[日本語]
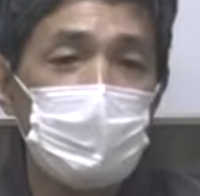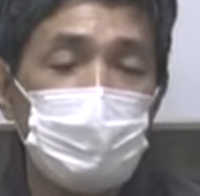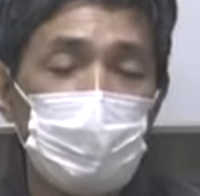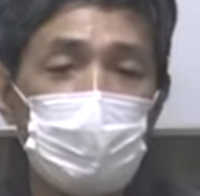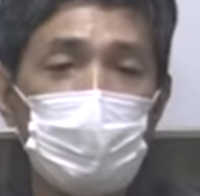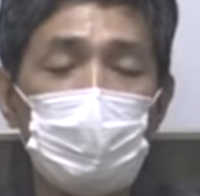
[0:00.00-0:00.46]

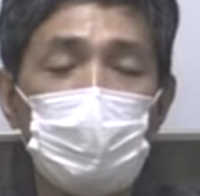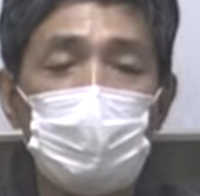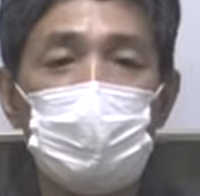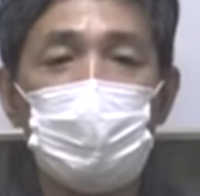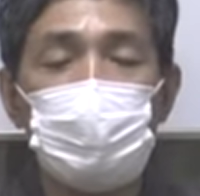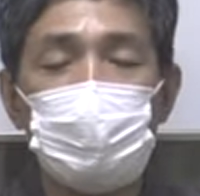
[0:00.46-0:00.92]
そ
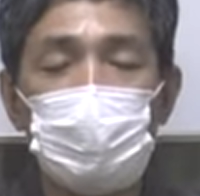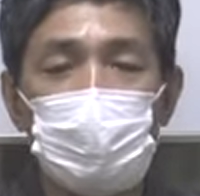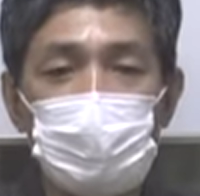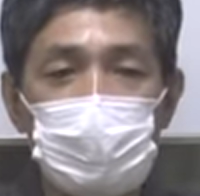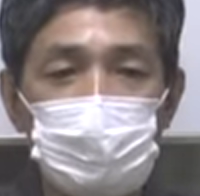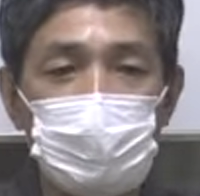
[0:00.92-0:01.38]
の表
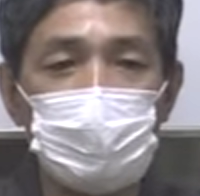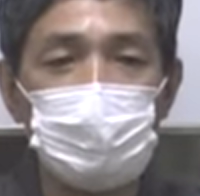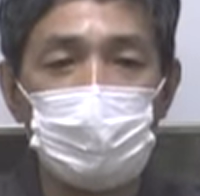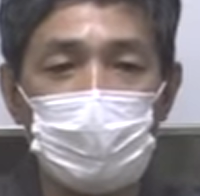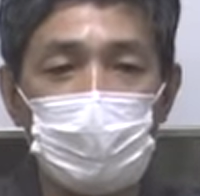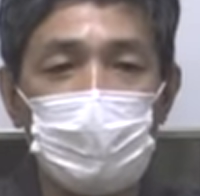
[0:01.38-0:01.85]
面的
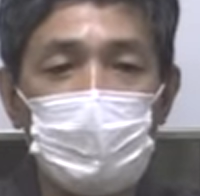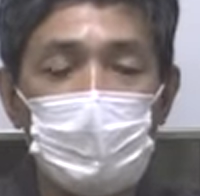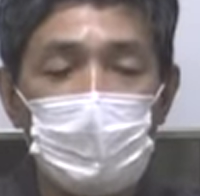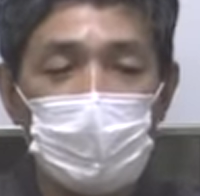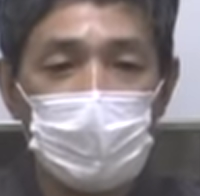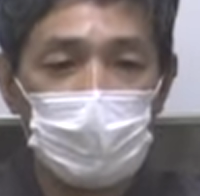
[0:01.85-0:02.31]
には
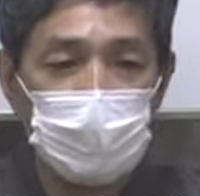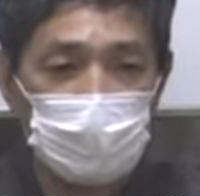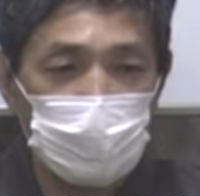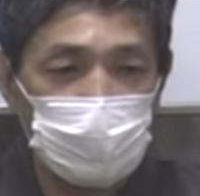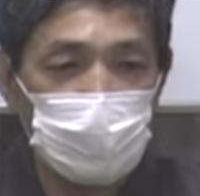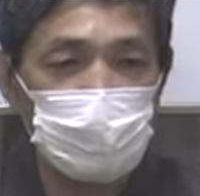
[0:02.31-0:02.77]

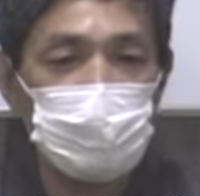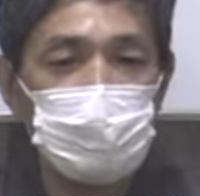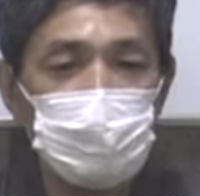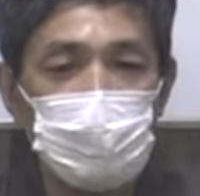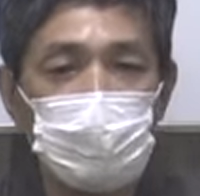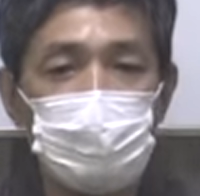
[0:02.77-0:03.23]
あ孤独
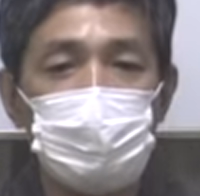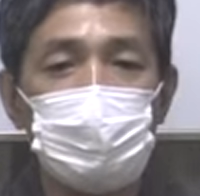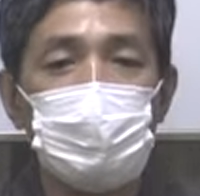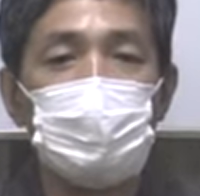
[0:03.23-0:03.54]
になる